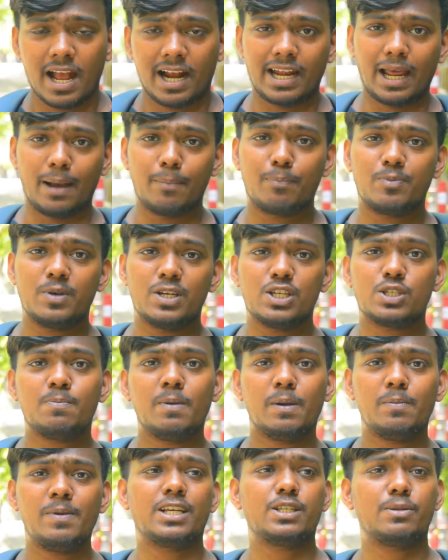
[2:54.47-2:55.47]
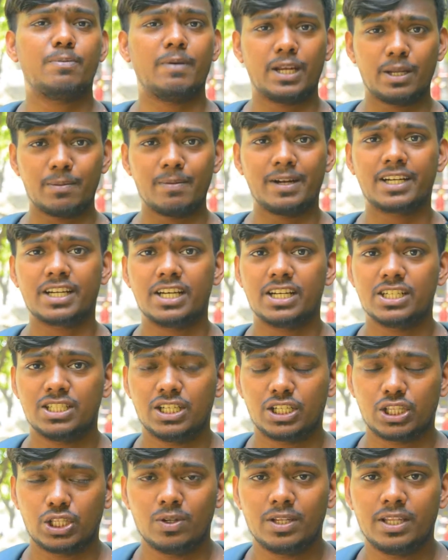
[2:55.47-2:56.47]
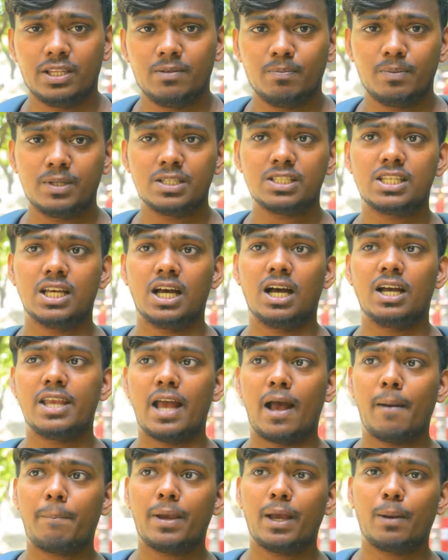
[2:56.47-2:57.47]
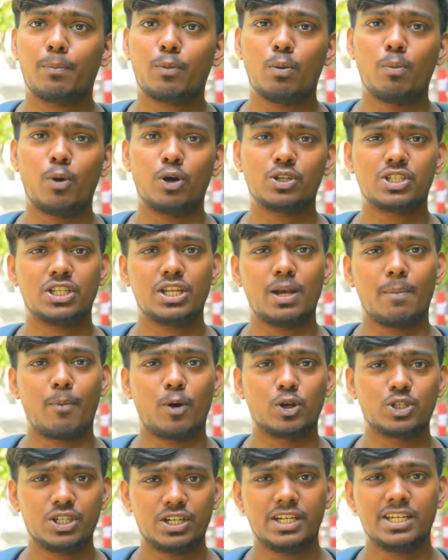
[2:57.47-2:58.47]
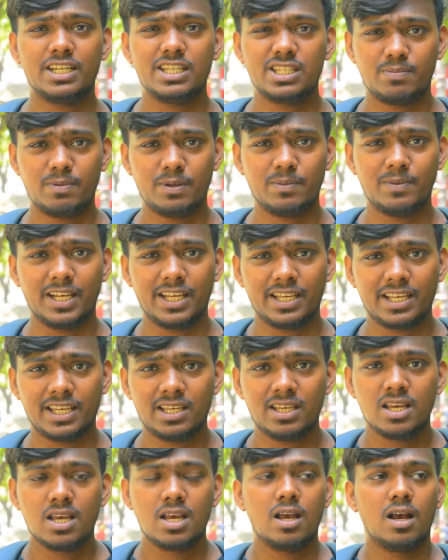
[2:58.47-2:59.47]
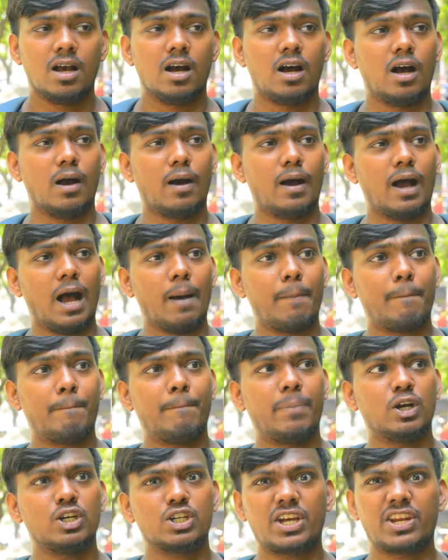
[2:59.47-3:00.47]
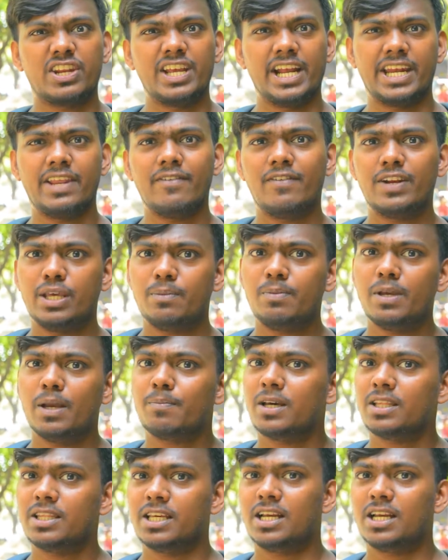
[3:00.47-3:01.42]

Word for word: एंड आप इसमें भी एक्सपेरिमेंट कर सकते हो मीन्स यहाँ पे आपको बहुत सारी अपॉर्चुनिटीज़ भी मिलेंगी आप क्रिएटिविटी भी अपना